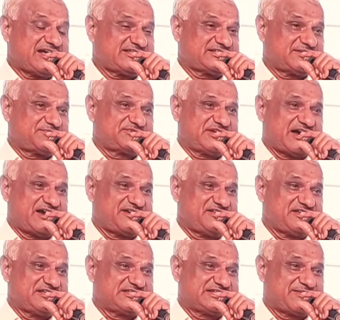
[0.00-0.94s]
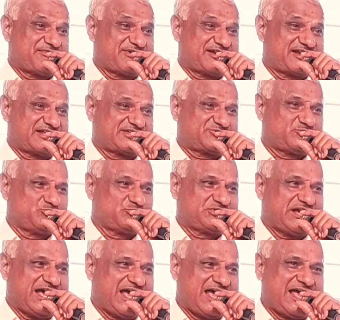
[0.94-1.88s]
आया जब जानिए जब अनरथ
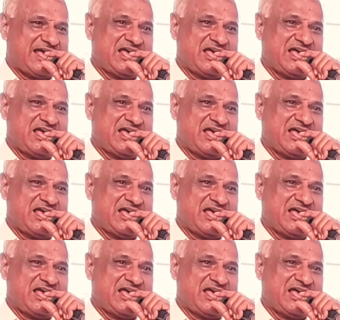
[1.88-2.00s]
छूटे